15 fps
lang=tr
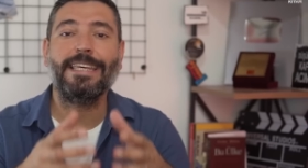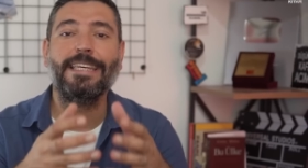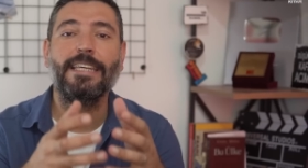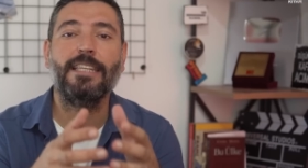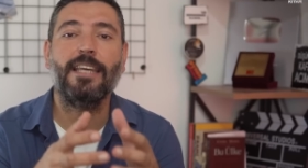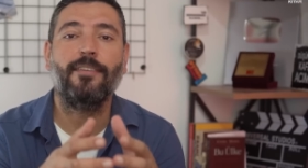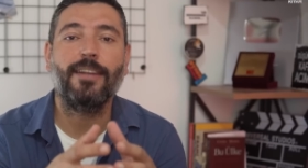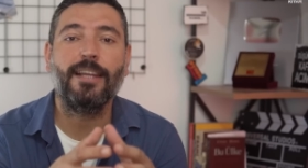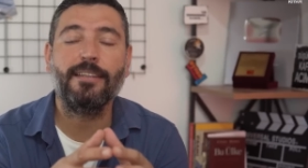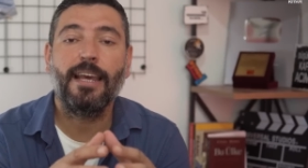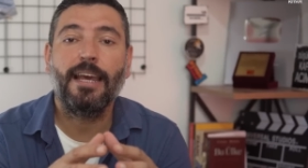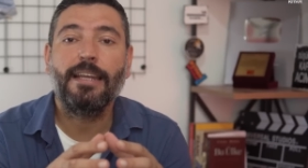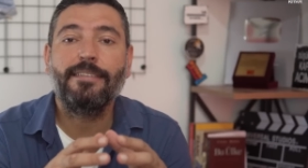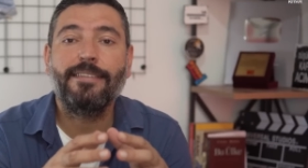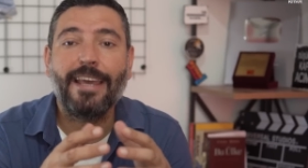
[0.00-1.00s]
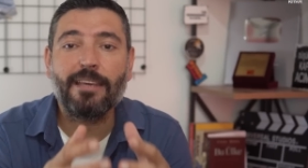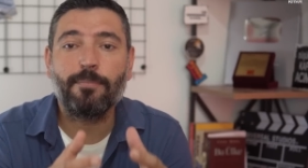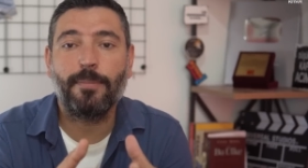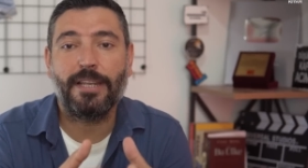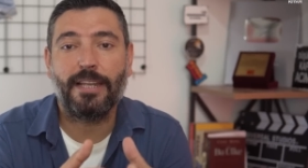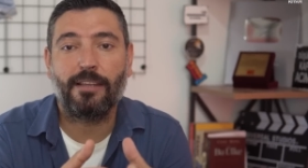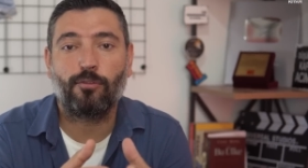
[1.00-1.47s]
iki devlet, tek
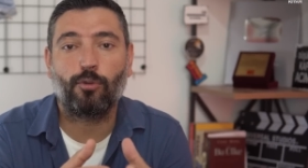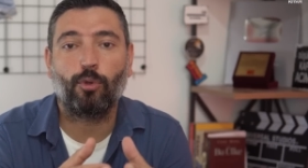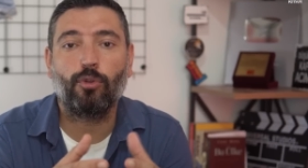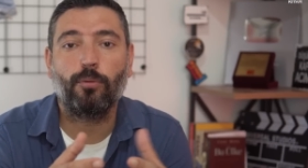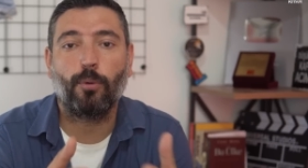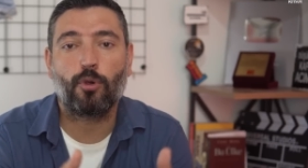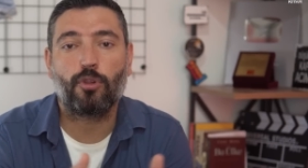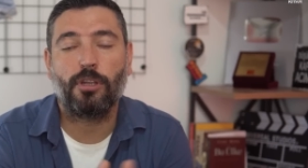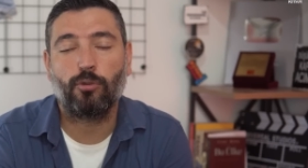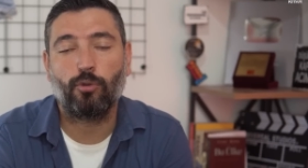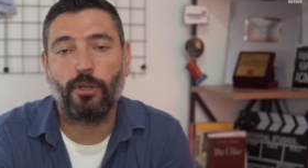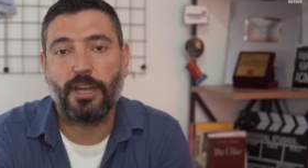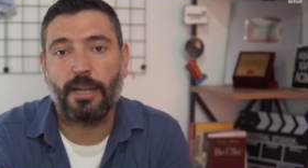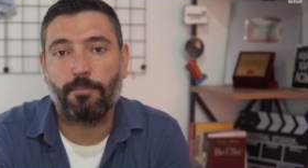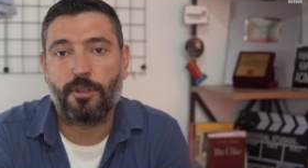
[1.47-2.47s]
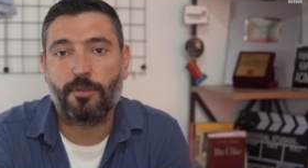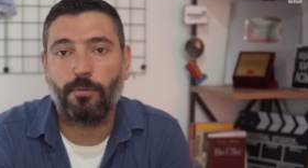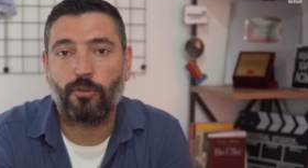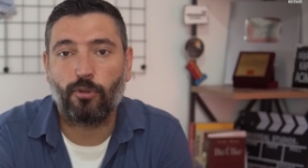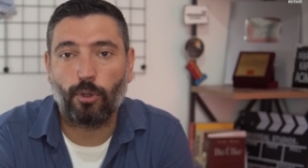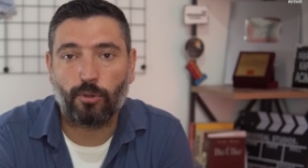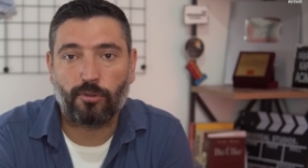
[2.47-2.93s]
millet sözü boşuna söylenmiş
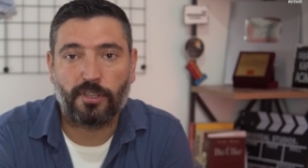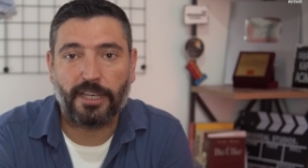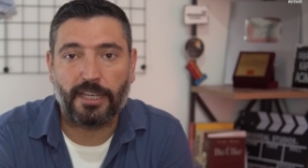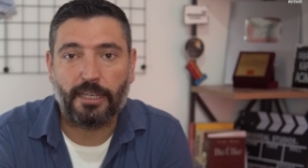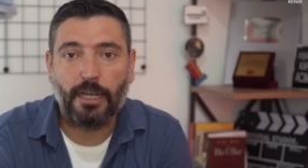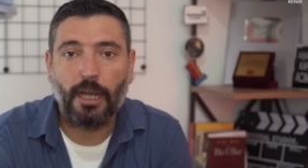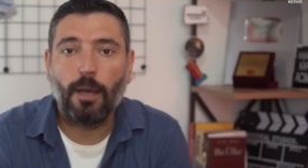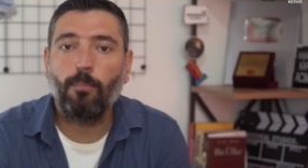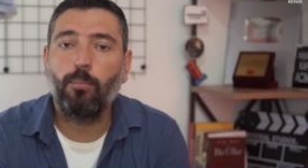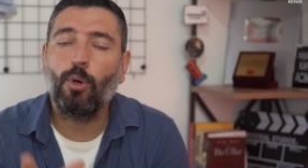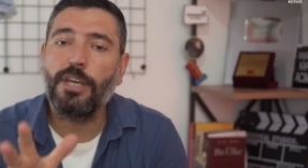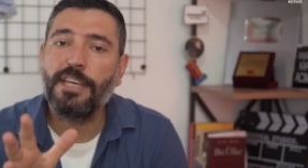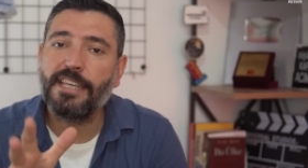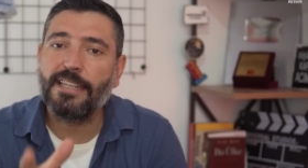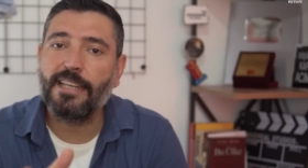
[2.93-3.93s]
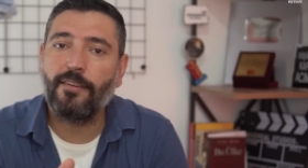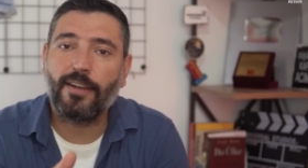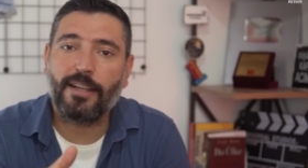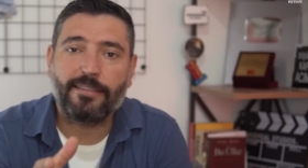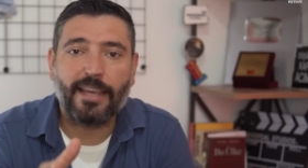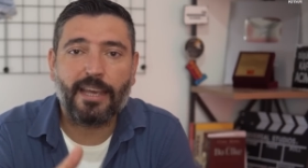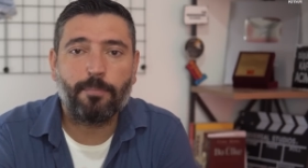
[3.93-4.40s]
bir söz değil. Bu iki
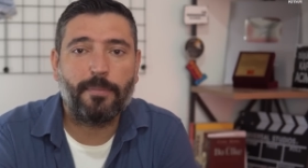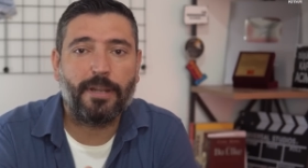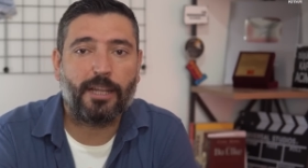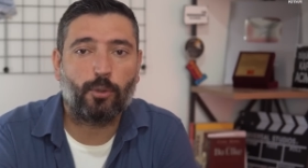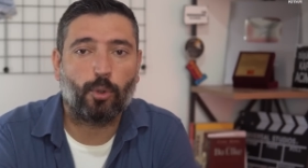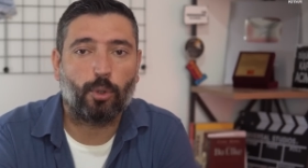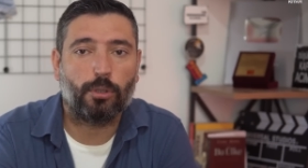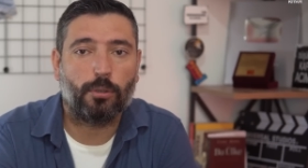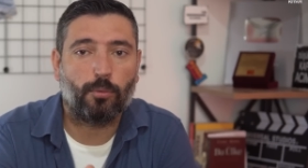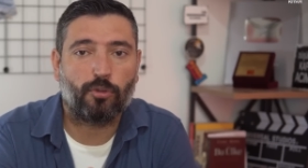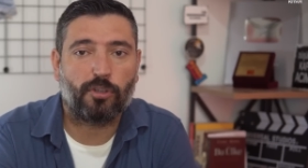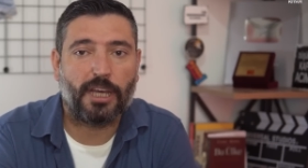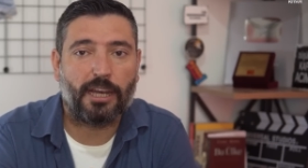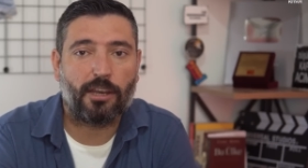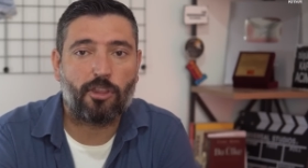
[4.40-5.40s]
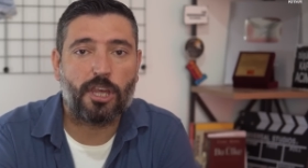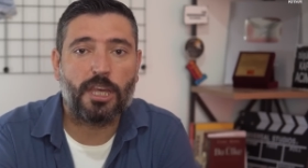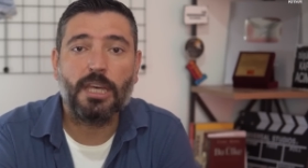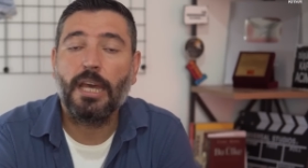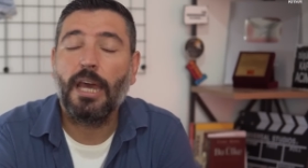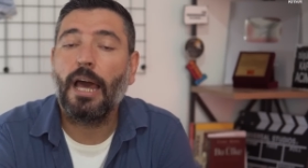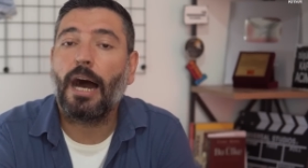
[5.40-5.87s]
devlet tek millet olduğumuz
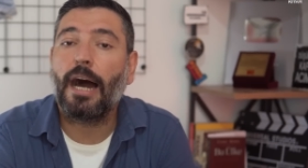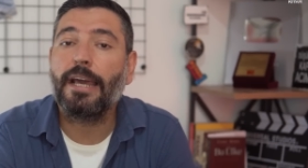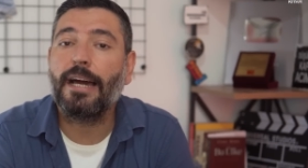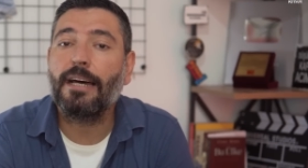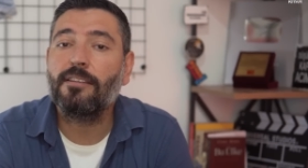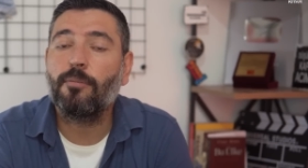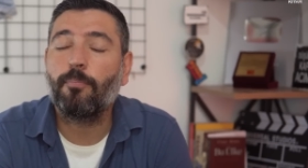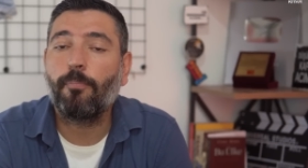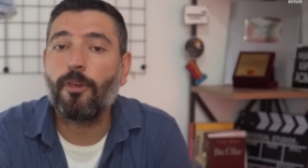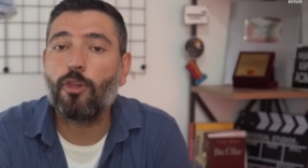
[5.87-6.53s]
gerçeği hayatın